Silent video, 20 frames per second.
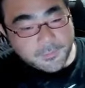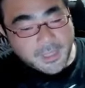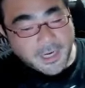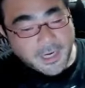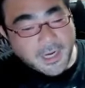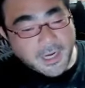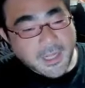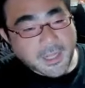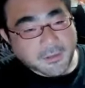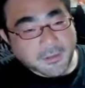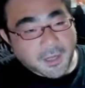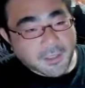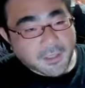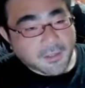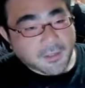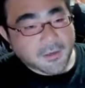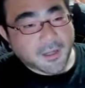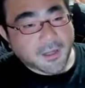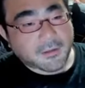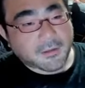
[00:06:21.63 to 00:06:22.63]
ならないとか言っ
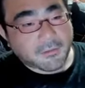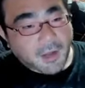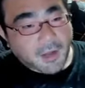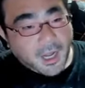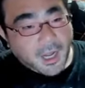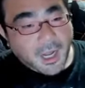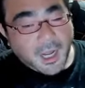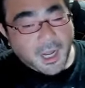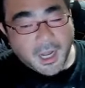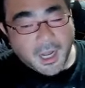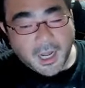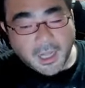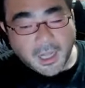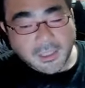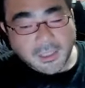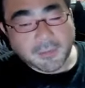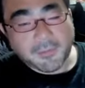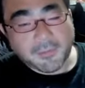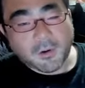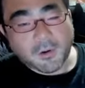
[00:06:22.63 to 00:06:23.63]
てるやつは、
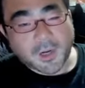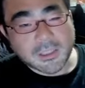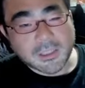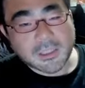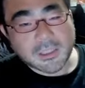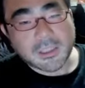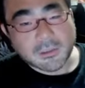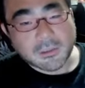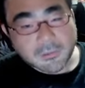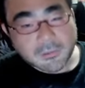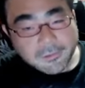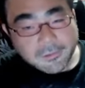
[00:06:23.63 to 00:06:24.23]
頭おかしいよ。